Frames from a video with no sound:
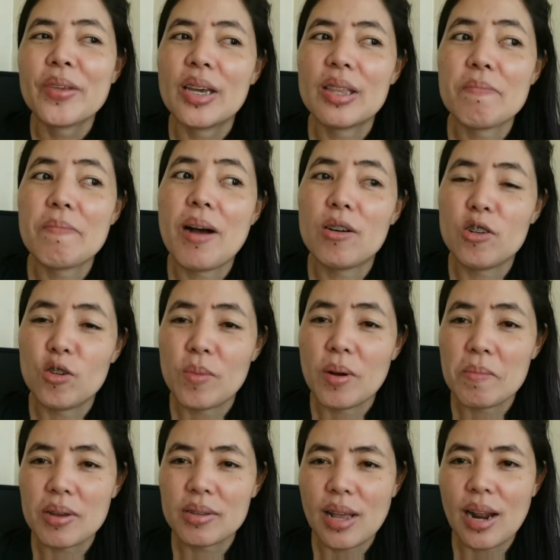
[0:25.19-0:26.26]
hindi pa ako
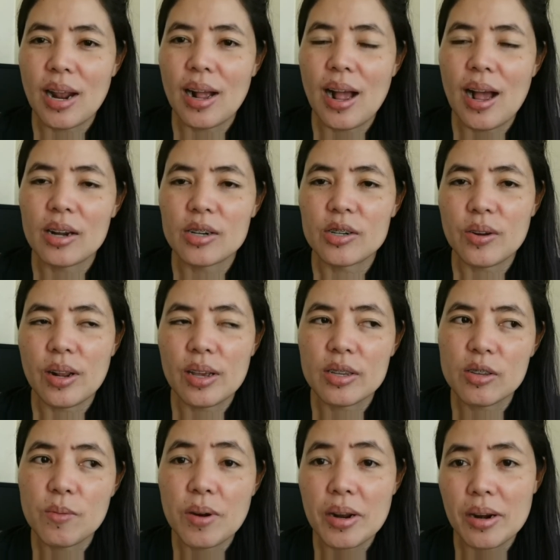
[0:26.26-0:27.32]
lumabas talaga actually kasi wala